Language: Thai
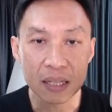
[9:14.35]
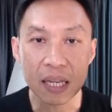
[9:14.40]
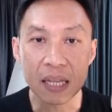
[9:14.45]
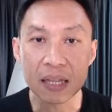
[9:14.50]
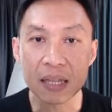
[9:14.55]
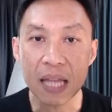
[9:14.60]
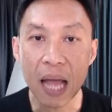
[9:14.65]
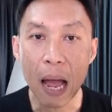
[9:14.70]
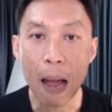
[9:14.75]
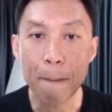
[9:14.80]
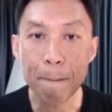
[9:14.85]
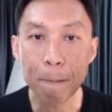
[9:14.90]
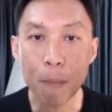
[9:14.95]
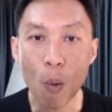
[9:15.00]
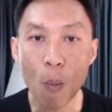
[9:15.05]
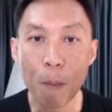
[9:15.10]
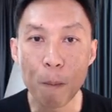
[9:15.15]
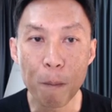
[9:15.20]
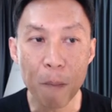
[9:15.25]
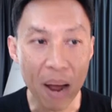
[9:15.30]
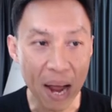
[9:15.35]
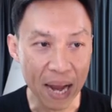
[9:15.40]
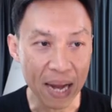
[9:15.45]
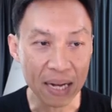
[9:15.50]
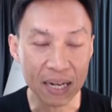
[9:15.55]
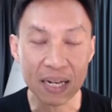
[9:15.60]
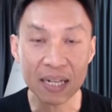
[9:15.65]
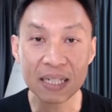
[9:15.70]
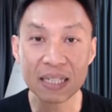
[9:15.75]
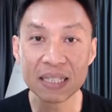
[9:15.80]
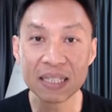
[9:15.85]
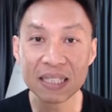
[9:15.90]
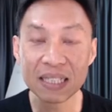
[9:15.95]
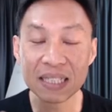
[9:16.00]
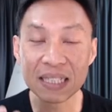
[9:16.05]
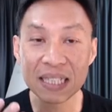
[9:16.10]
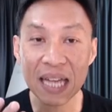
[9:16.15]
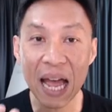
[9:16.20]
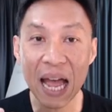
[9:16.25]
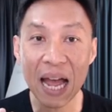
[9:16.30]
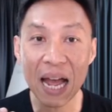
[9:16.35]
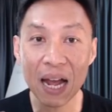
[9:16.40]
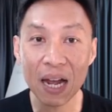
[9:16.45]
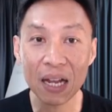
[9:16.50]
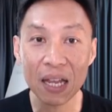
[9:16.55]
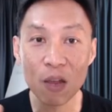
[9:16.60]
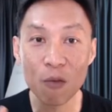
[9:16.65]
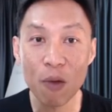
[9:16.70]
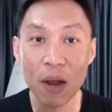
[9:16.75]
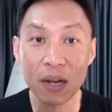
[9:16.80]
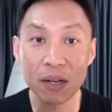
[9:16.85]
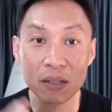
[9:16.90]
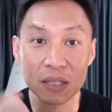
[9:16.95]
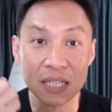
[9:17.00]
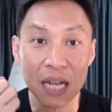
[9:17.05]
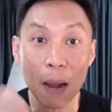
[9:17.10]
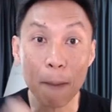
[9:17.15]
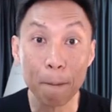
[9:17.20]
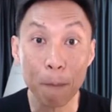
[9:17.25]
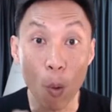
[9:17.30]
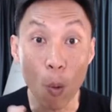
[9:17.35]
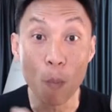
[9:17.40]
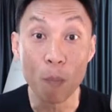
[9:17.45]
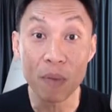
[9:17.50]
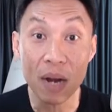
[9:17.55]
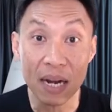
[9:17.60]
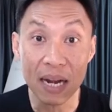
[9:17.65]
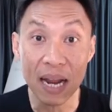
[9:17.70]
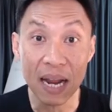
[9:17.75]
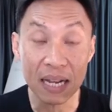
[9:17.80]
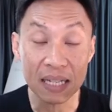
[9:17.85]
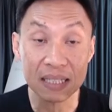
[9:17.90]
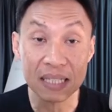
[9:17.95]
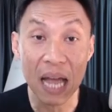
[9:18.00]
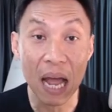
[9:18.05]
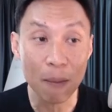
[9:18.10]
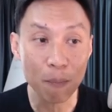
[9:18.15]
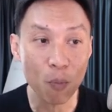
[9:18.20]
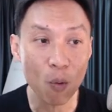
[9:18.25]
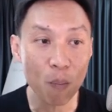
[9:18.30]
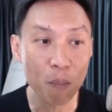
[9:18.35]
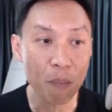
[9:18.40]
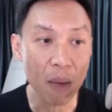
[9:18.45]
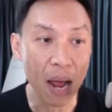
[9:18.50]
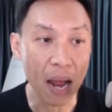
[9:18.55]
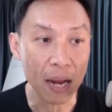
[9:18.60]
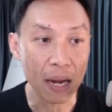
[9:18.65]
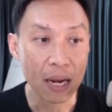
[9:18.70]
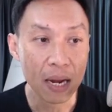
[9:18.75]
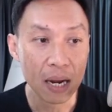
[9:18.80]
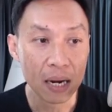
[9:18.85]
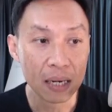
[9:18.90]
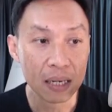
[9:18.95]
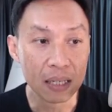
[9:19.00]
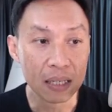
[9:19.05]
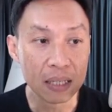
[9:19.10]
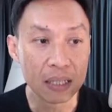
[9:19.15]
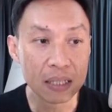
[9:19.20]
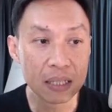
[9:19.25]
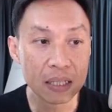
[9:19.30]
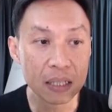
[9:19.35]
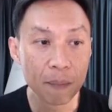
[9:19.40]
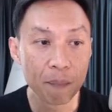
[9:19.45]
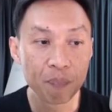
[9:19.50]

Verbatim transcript: ติดตามปุ่มใหม่ก็คือสร้างอีเวนต์จากปุ่มนั่นเองสร้างปุ่มใหม่หรือ